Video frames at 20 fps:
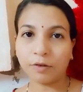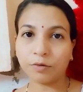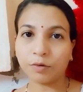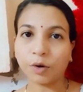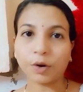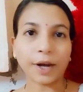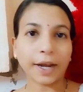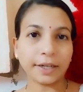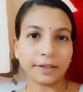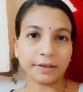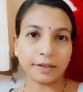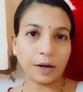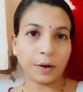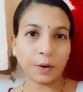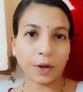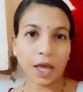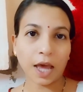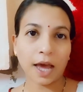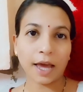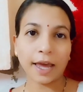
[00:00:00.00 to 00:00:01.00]
था वो
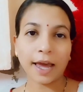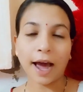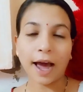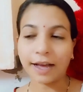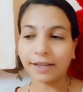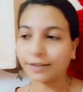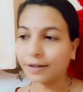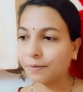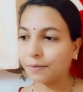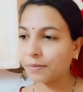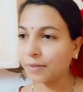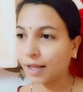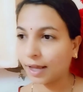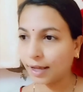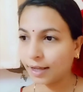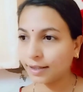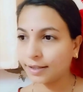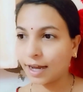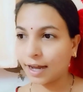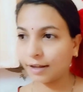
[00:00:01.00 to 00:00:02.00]
कैंसिल हो गया है आज हम
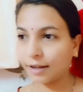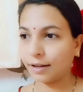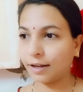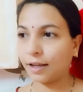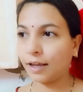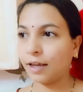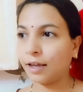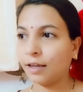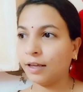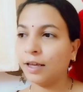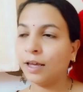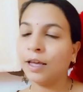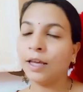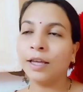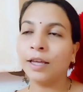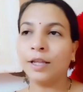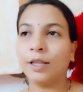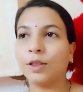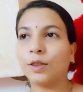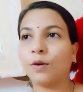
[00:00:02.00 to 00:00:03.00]
नहीं जा रहे
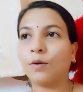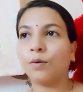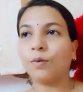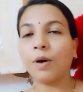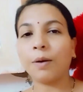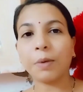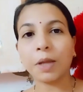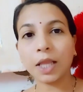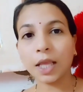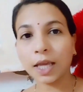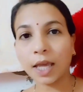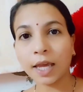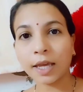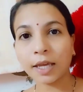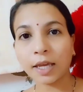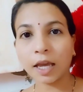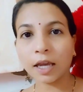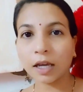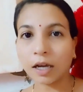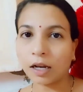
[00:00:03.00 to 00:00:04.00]
तो अभी
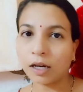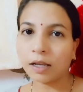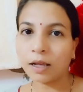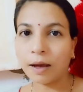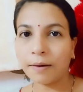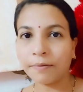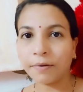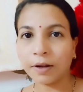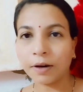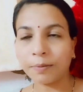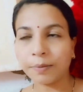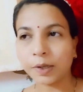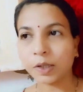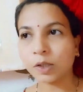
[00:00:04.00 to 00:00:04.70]
देखेंगे कल या